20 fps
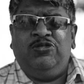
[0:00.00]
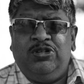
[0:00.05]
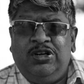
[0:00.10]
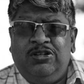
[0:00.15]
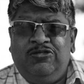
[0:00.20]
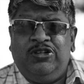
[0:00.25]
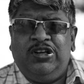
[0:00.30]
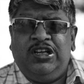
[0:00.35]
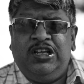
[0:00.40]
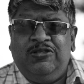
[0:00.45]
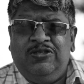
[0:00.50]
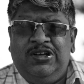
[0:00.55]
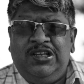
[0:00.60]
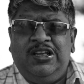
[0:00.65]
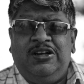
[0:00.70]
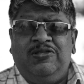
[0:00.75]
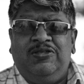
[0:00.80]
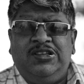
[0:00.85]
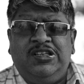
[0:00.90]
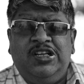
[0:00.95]
தூரம் ஒரு இருபது
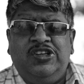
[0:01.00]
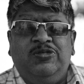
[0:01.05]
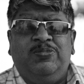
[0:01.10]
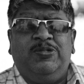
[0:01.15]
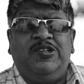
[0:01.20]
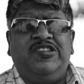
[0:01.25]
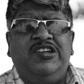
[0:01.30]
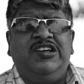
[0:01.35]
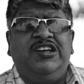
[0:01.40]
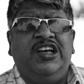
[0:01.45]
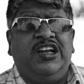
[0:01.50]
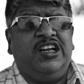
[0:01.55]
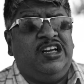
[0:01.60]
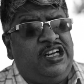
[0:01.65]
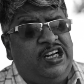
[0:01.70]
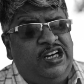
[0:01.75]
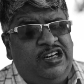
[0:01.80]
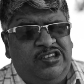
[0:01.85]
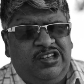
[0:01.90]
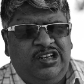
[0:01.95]
இருபத்தஞ்சி பர்சன்ட்
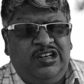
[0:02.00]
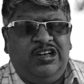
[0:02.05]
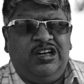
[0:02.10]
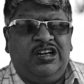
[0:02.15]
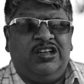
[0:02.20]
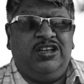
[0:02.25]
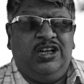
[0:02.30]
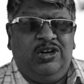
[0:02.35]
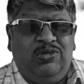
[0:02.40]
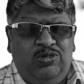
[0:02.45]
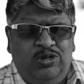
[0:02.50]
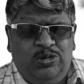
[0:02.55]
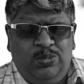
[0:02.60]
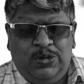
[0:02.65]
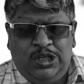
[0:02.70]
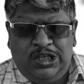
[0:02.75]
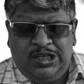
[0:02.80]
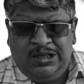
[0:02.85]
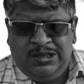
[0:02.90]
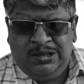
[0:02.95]
இறங்கி எடுத்துங்கிறது தான்
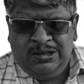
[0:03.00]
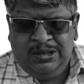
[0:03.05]
உண்மை